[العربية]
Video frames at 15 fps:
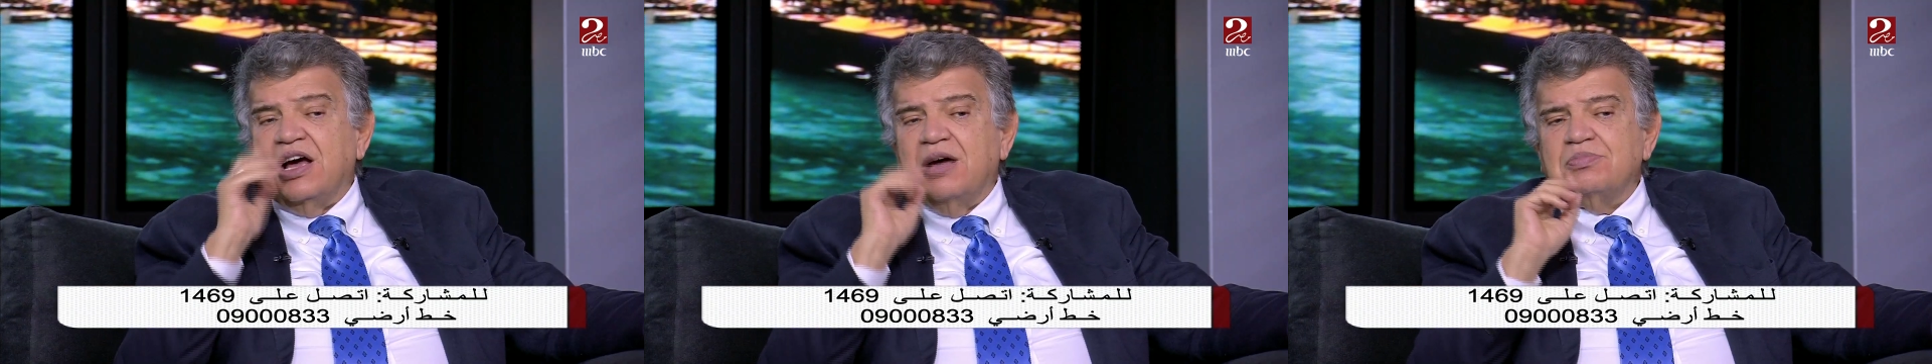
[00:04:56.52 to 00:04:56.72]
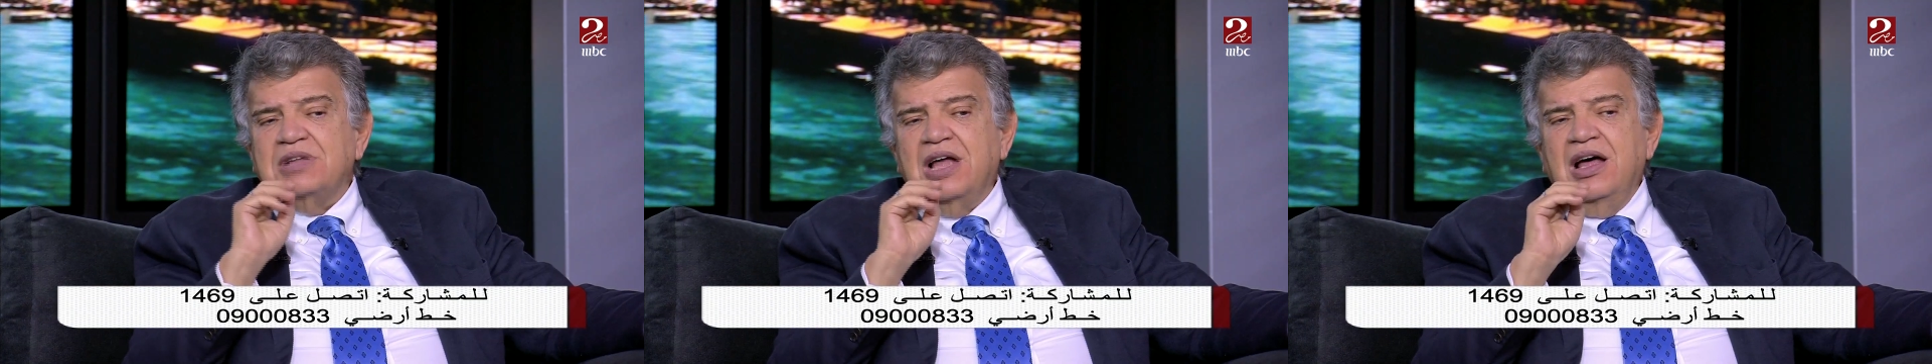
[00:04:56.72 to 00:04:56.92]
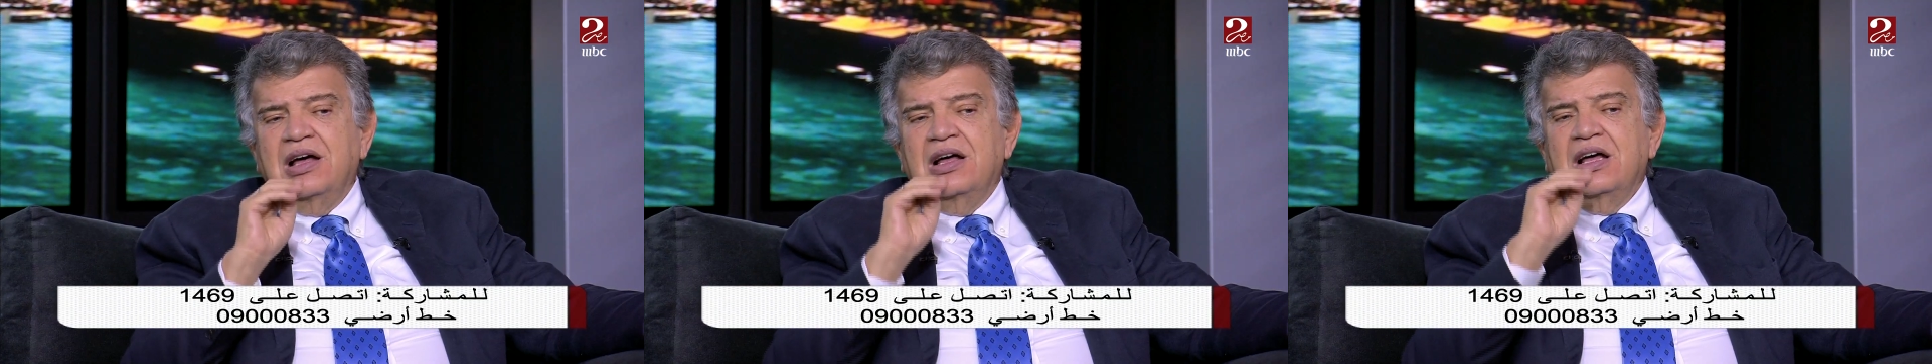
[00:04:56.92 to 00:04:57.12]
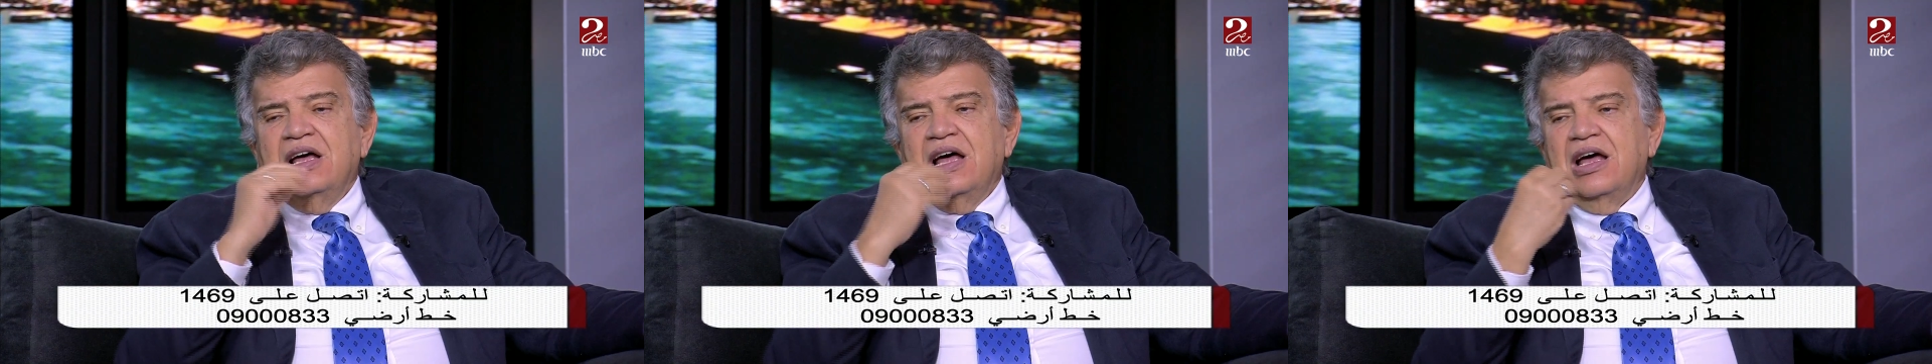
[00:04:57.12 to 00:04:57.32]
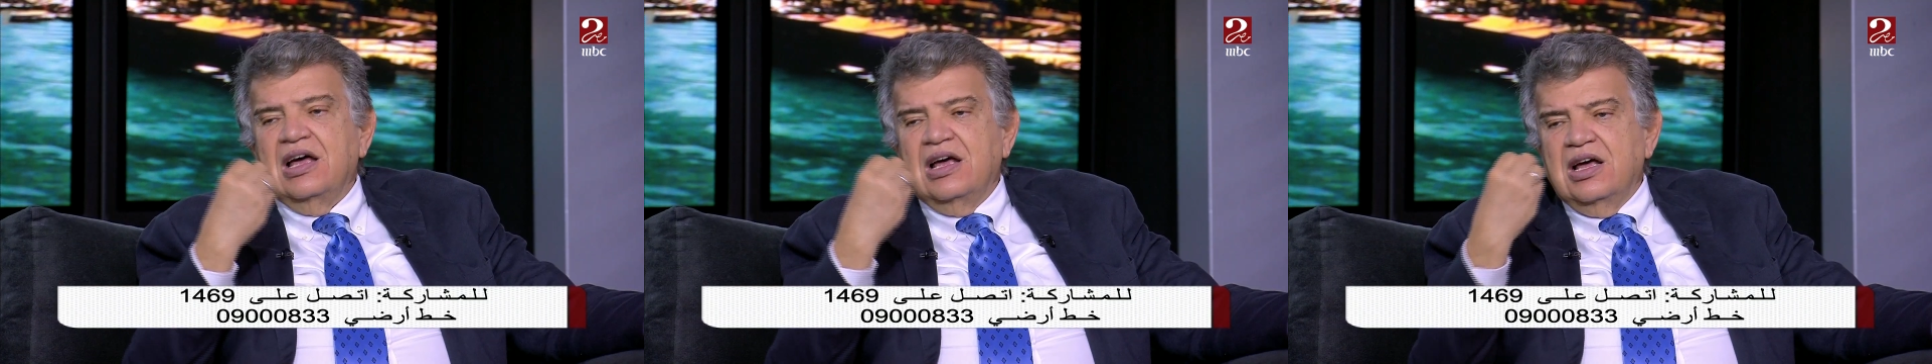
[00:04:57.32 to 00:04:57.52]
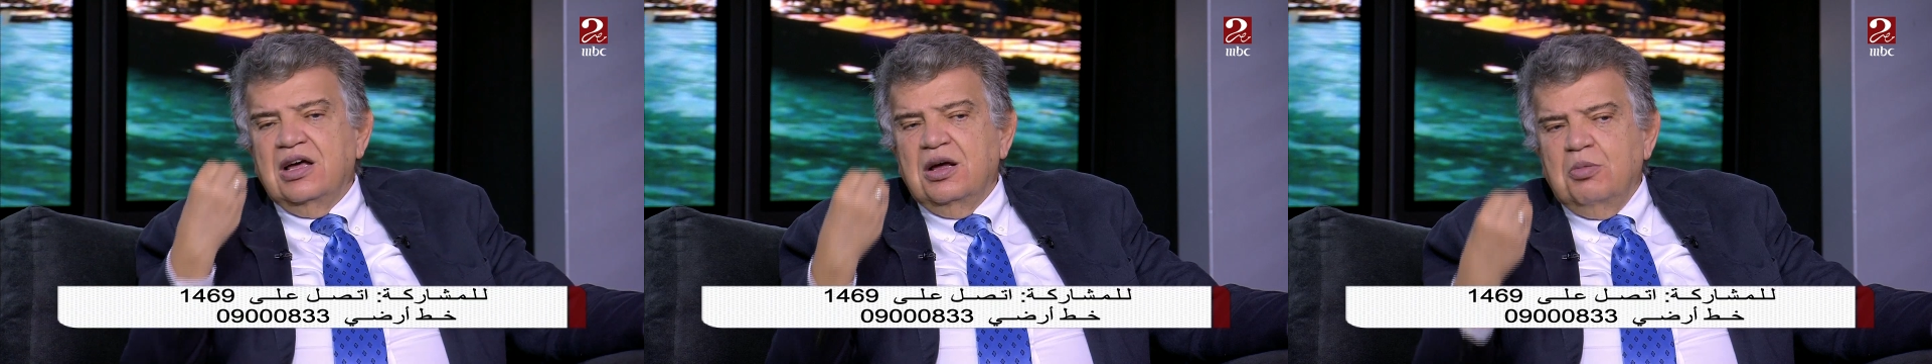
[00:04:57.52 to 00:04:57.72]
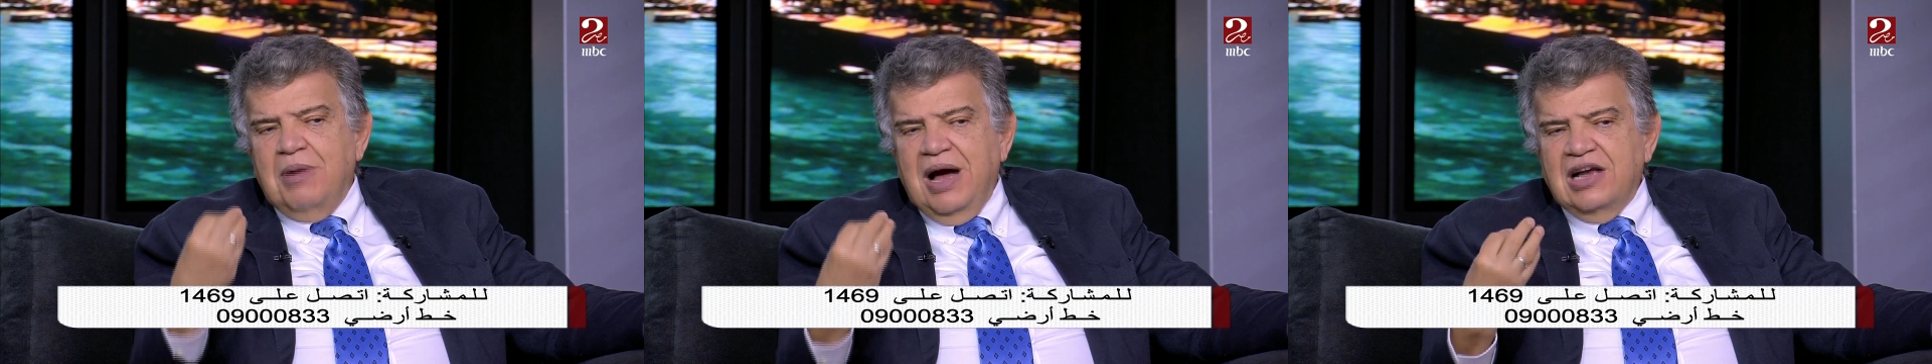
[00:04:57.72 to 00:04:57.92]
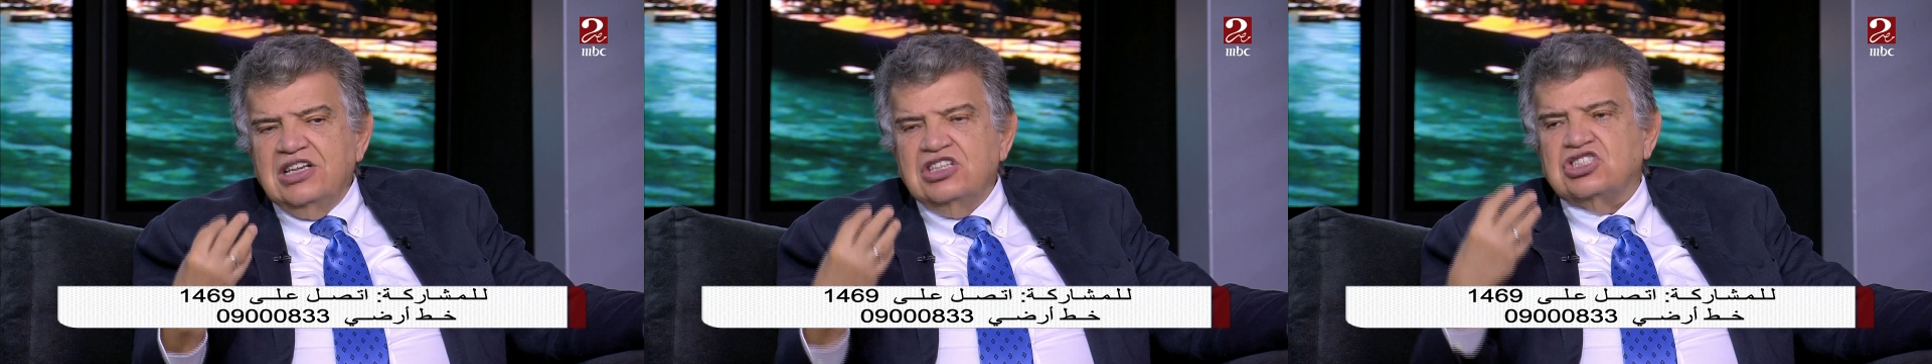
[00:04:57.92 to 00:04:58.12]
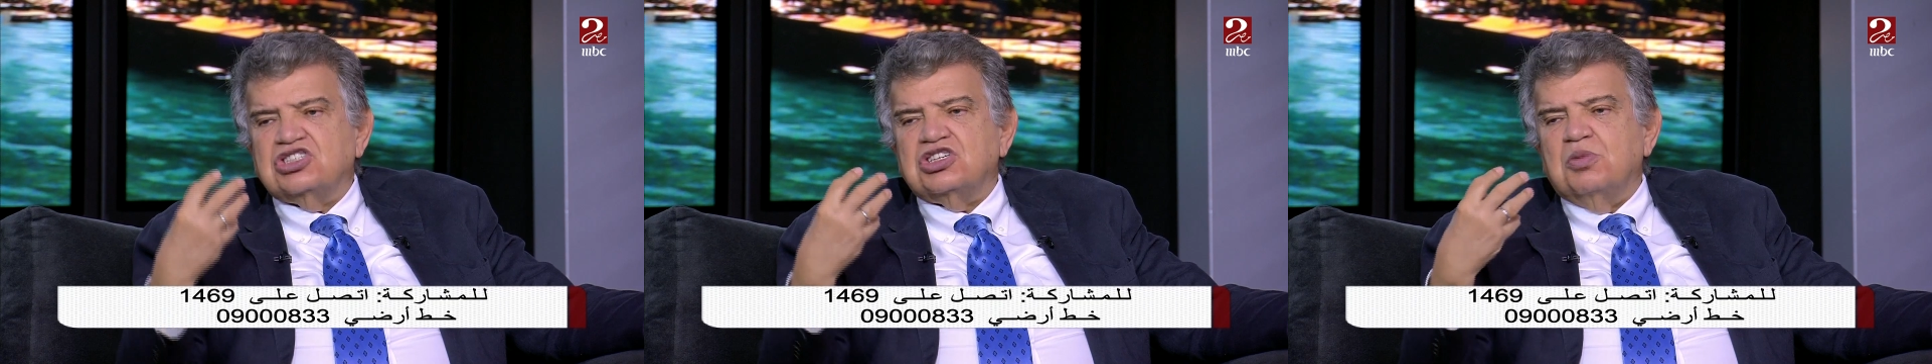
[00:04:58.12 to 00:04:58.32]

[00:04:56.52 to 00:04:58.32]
اب ده آه، معلش